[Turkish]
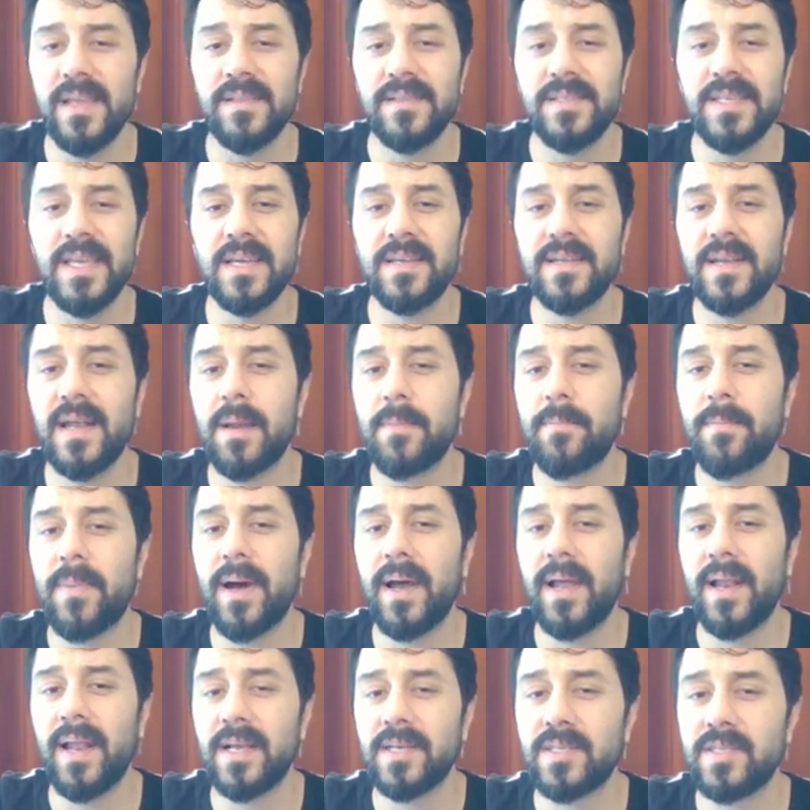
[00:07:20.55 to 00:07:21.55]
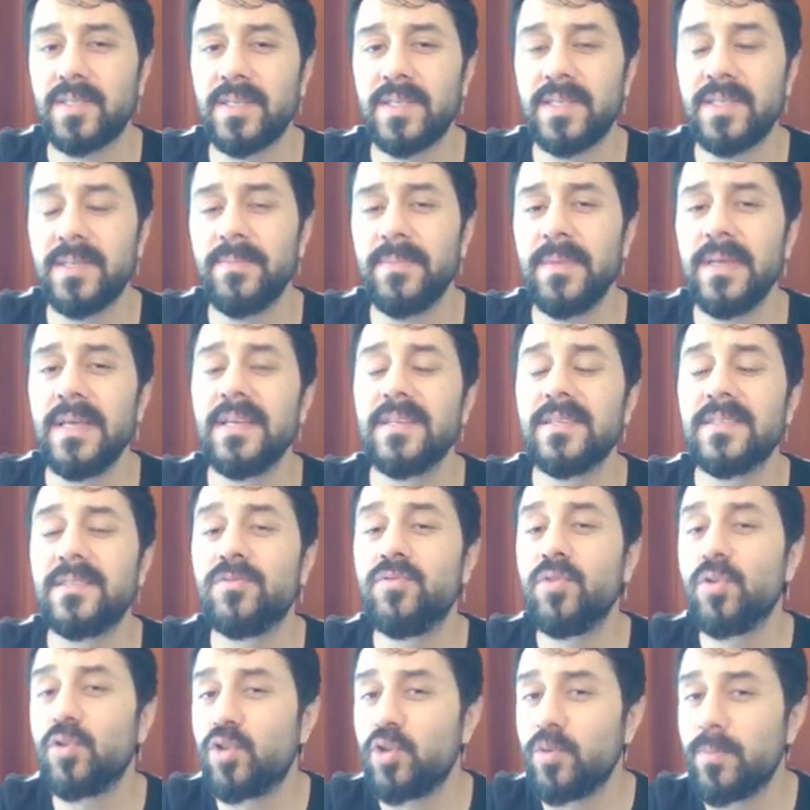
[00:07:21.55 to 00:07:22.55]
Tekrar paylaş dedim.
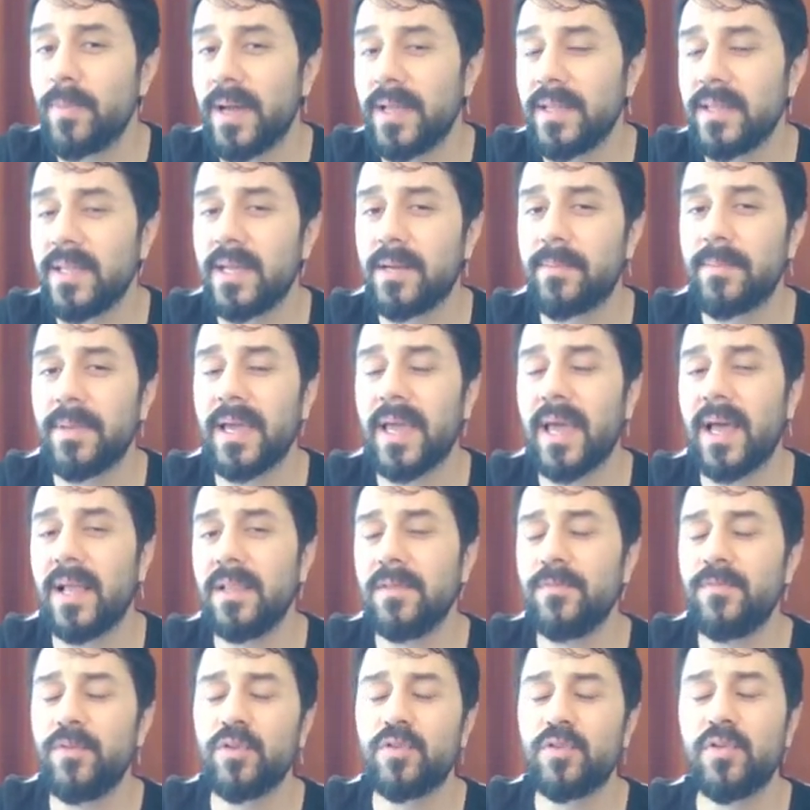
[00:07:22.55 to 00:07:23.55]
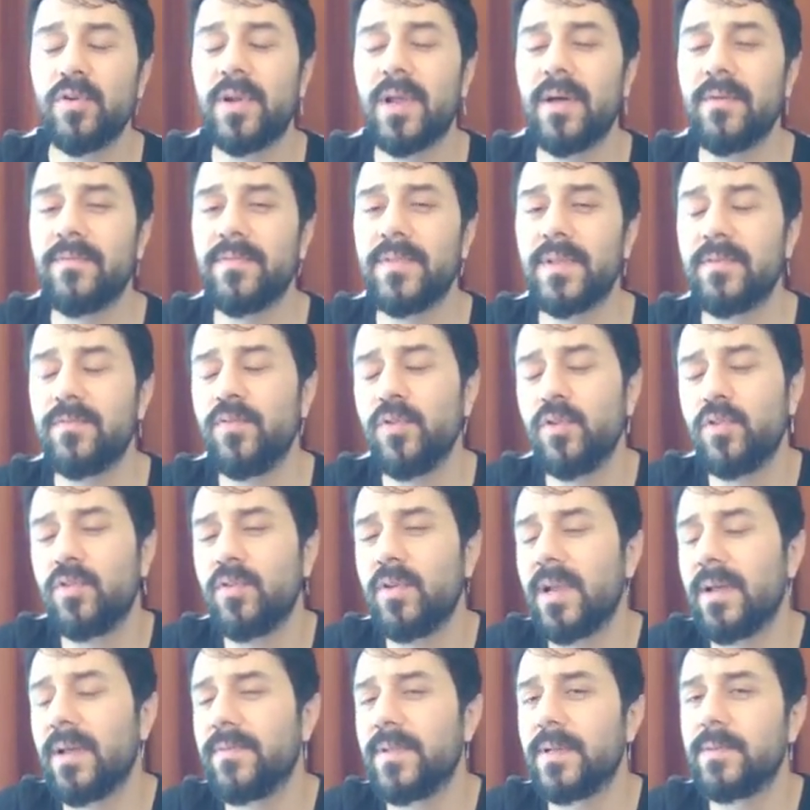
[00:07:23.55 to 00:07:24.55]
Dokümanlarıma geldi fotoğraflarım.
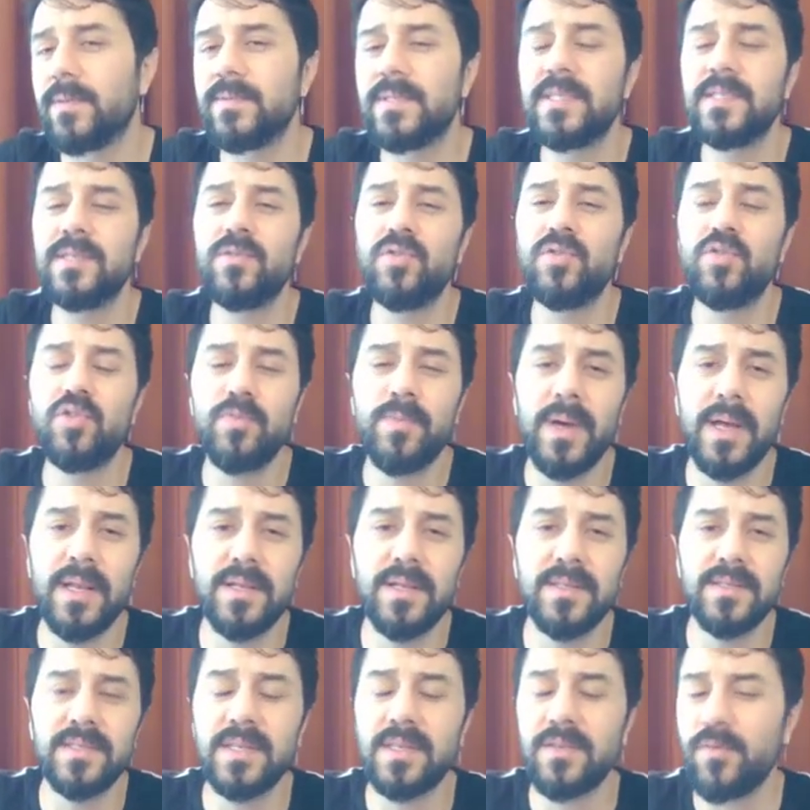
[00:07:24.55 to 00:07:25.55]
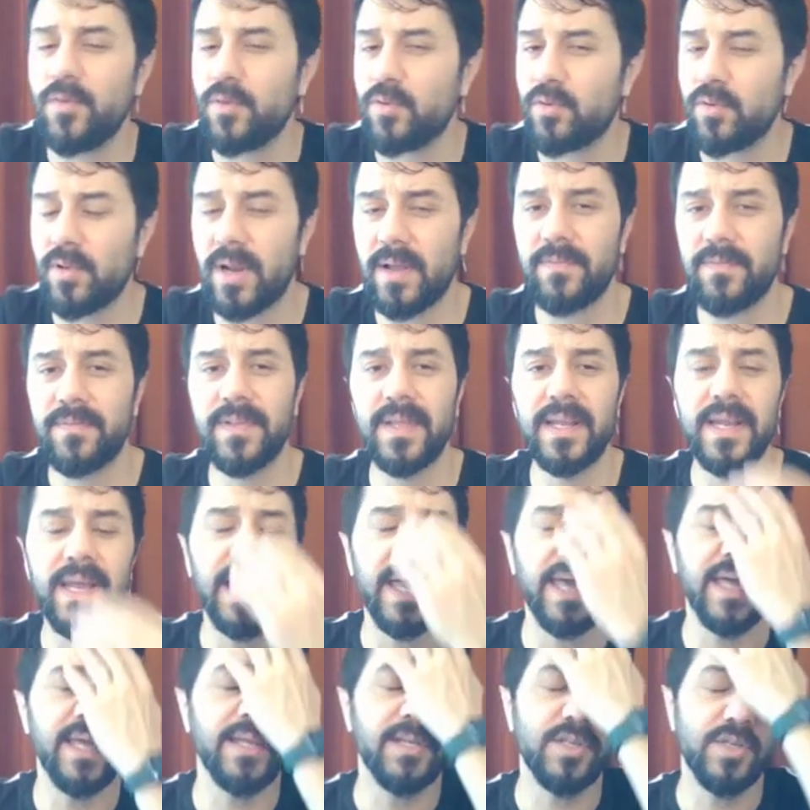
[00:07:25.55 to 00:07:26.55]
Fotoğraflarım sizin kütüphanenizdeki fotoğraflara
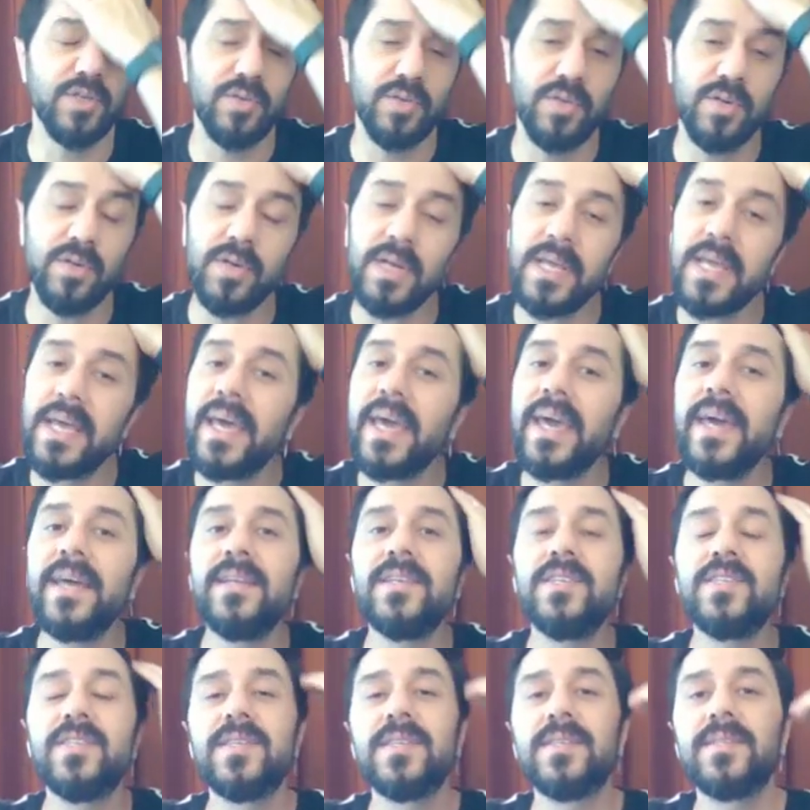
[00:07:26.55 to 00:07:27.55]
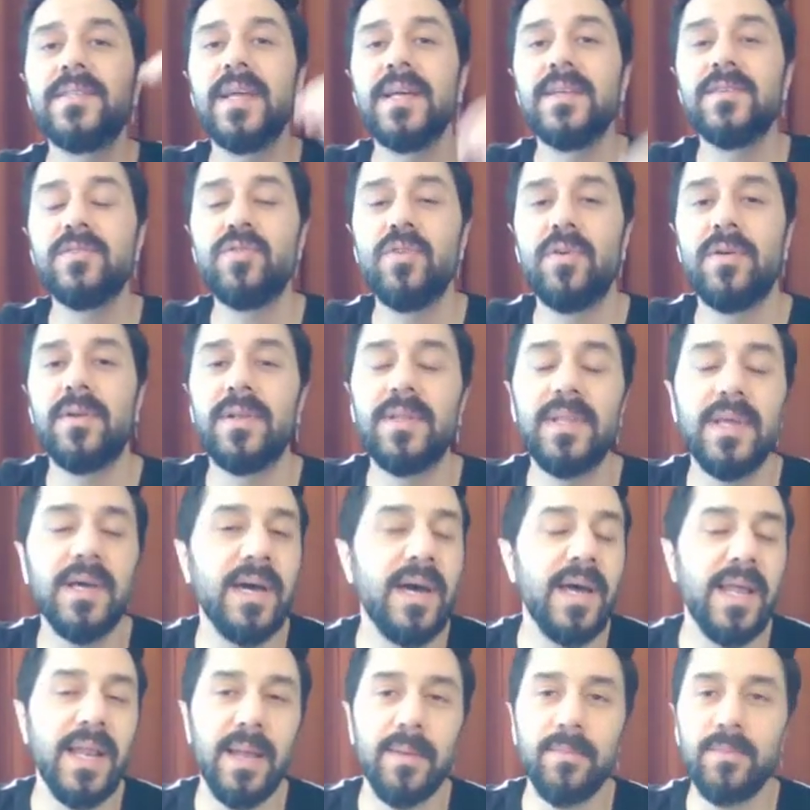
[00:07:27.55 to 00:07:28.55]
erişiyor. Eriştikten sonra da
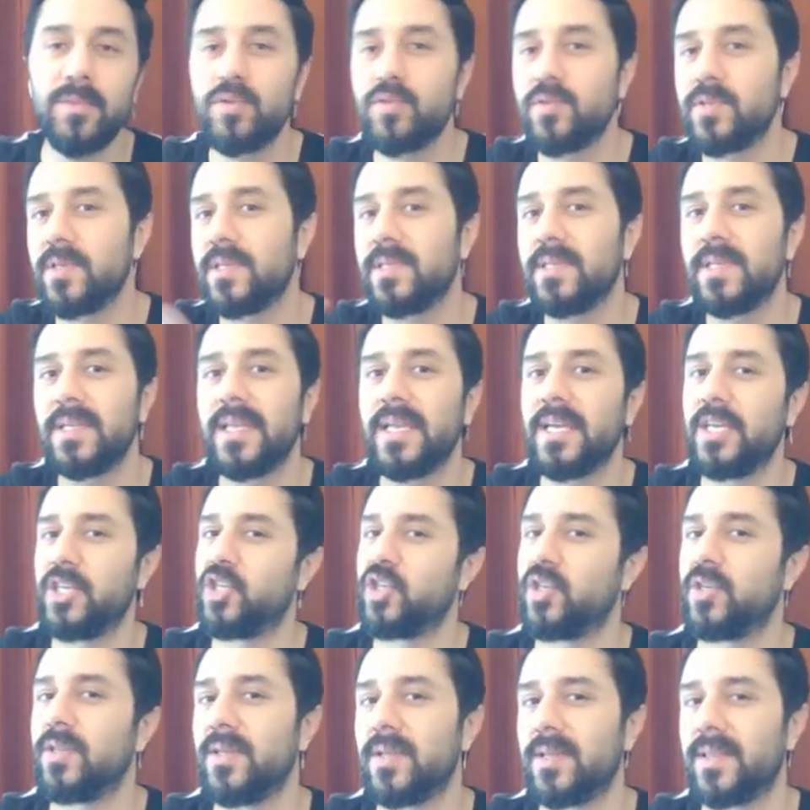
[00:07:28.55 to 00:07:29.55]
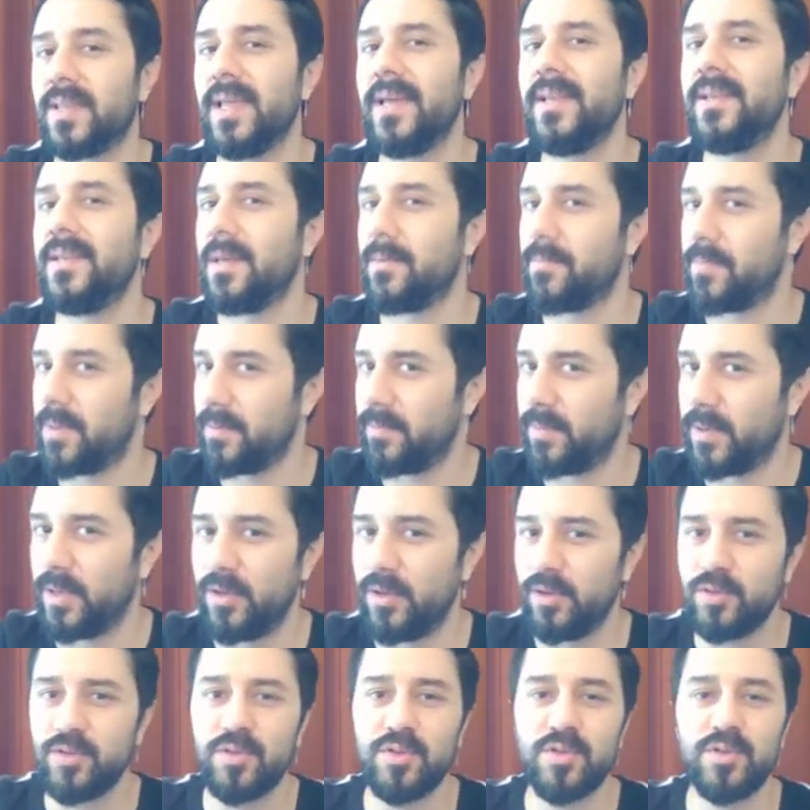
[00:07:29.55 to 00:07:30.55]
kalemle üzerinde değişiklikler
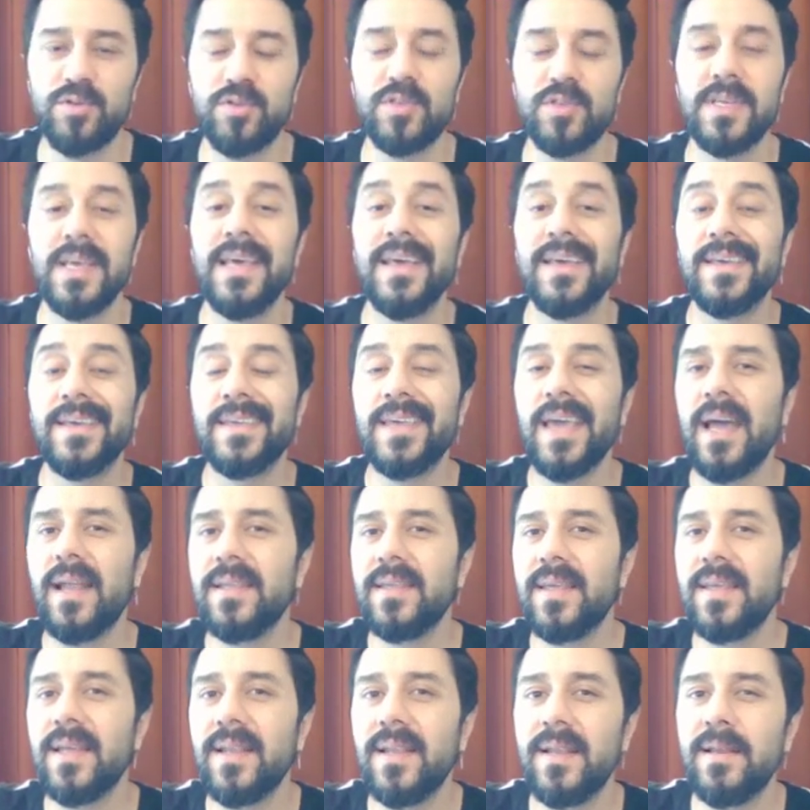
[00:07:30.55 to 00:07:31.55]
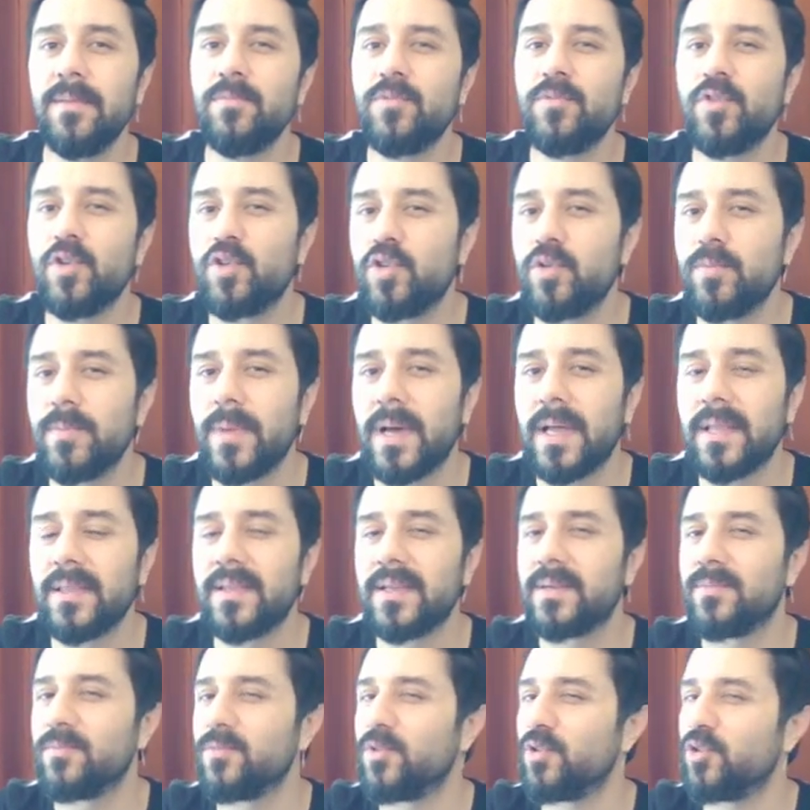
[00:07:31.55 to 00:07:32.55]
yapabiliyorsunuz. Gel gelelim dokümanlarım.